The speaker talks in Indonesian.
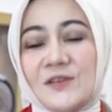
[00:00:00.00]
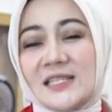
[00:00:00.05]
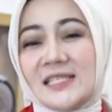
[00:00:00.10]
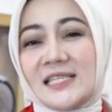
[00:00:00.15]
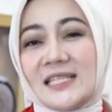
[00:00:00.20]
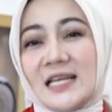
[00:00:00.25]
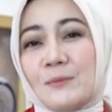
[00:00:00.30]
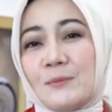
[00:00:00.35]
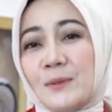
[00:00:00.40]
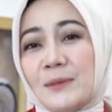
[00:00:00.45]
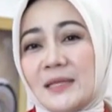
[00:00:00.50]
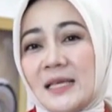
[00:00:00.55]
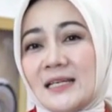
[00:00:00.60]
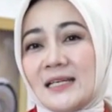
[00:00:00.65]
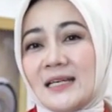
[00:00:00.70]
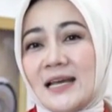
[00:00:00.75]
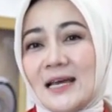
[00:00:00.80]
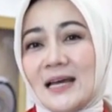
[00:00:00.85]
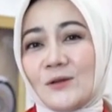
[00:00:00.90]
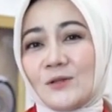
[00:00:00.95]

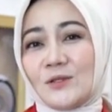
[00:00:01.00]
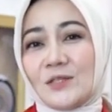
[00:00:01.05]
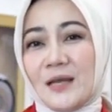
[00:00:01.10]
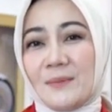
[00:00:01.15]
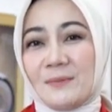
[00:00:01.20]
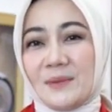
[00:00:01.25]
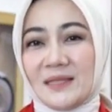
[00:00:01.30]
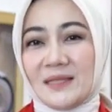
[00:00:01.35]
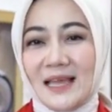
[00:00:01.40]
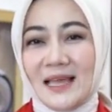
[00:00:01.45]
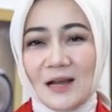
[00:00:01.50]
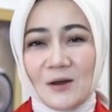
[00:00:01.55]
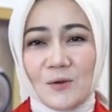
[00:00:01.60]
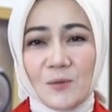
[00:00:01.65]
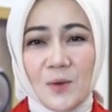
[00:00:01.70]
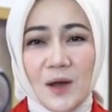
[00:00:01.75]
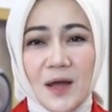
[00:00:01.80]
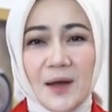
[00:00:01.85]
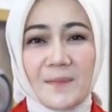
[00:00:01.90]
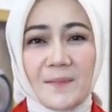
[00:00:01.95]
Doakan Bapak dan
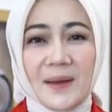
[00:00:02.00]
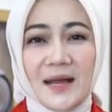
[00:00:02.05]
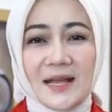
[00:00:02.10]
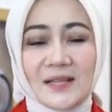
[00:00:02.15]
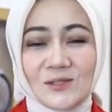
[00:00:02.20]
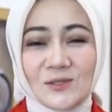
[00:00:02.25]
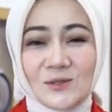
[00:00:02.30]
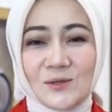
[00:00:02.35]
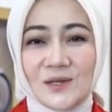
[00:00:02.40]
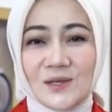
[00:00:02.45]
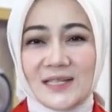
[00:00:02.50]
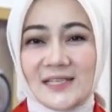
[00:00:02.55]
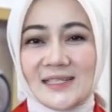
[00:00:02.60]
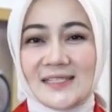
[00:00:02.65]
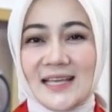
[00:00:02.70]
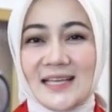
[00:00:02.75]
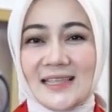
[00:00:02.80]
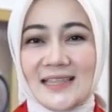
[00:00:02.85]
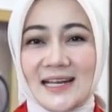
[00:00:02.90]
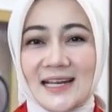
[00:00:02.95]
Ibu mudah-mudahan
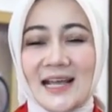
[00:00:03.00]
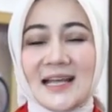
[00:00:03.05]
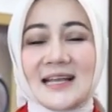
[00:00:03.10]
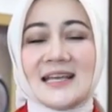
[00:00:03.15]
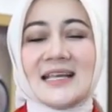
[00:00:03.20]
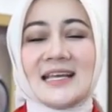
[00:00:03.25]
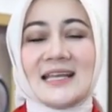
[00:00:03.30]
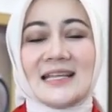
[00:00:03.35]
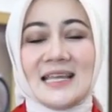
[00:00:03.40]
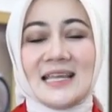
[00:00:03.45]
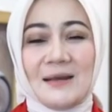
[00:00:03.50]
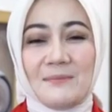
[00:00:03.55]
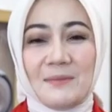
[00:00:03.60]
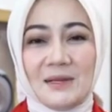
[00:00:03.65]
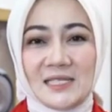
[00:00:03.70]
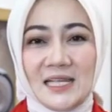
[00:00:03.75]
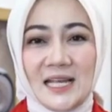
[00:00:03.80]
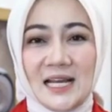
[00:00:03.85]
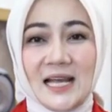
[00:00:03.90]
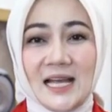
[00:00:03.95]
Eril berada di
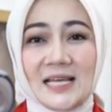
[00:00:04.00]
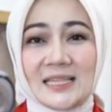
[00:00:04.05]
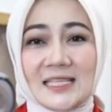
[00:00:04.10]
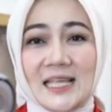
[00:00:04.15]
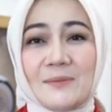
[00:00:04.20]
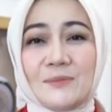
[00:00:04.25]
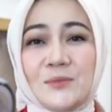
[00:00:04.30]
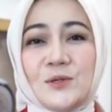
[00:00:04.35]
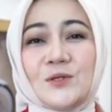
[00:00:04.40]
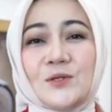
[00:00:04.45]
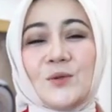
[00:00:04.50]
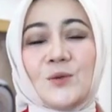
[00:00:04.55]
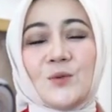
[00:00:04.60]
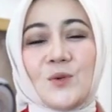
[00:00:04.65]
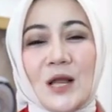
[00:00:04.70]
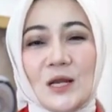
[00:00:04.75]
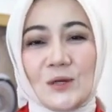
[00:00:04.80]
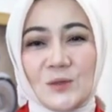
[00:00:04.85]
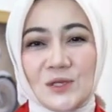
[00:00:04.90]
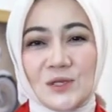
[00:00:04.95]
janah Allah SWT,